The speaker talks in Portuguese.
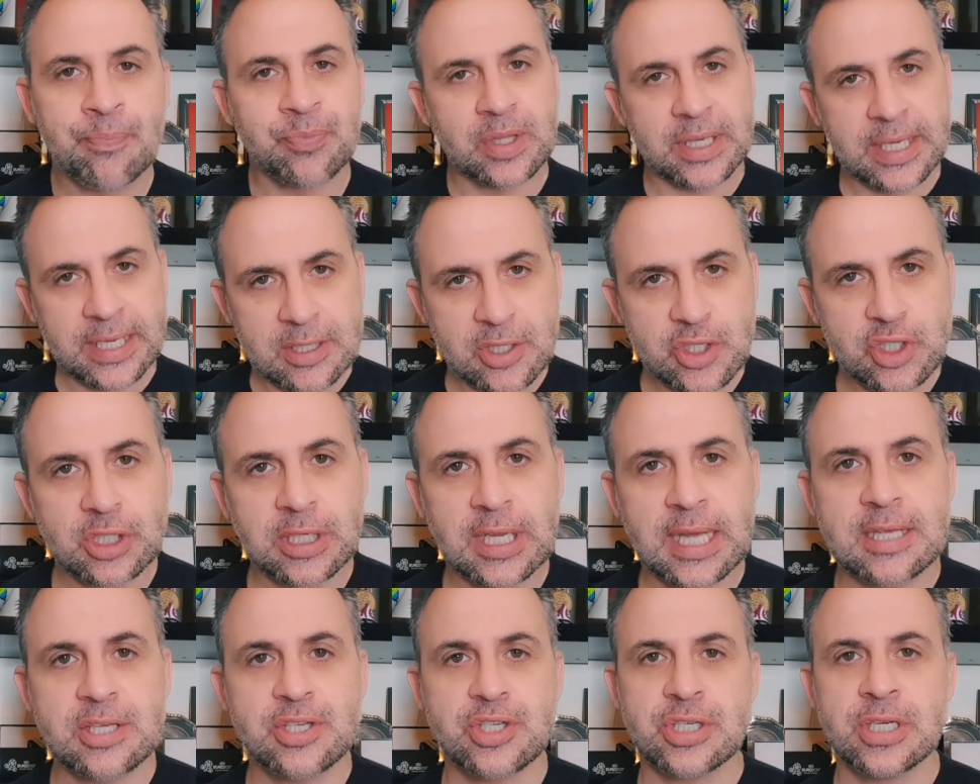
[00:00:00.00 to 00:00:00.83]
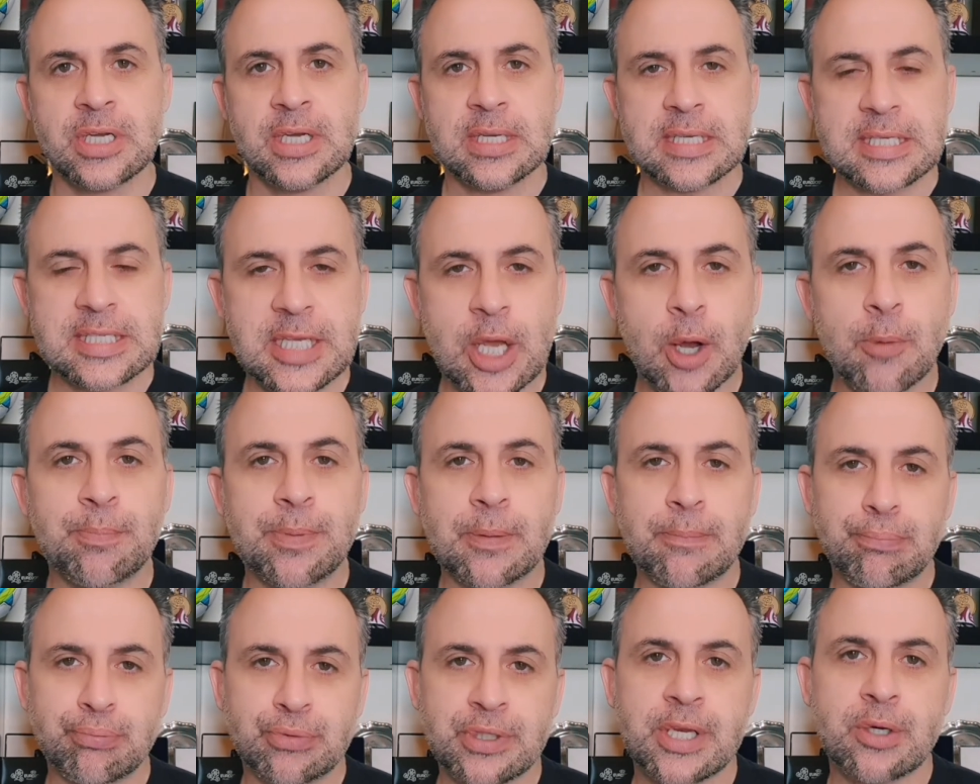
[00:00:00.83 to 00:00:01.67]
Esses lances são para
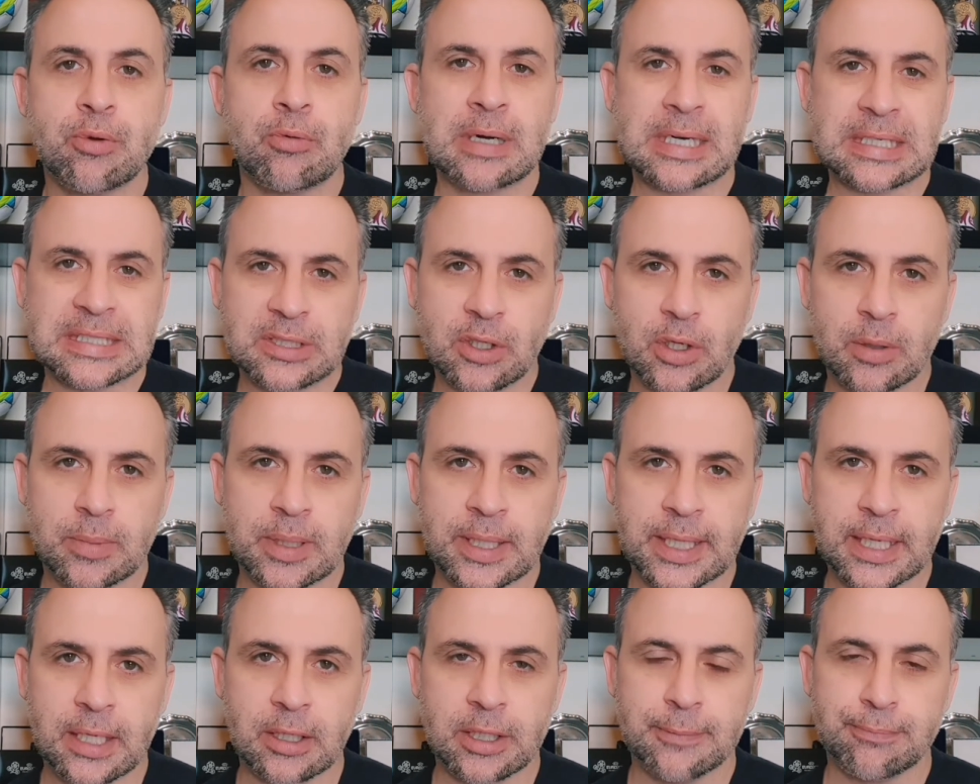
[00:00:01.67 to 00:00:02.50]
punir com cartão amarelo.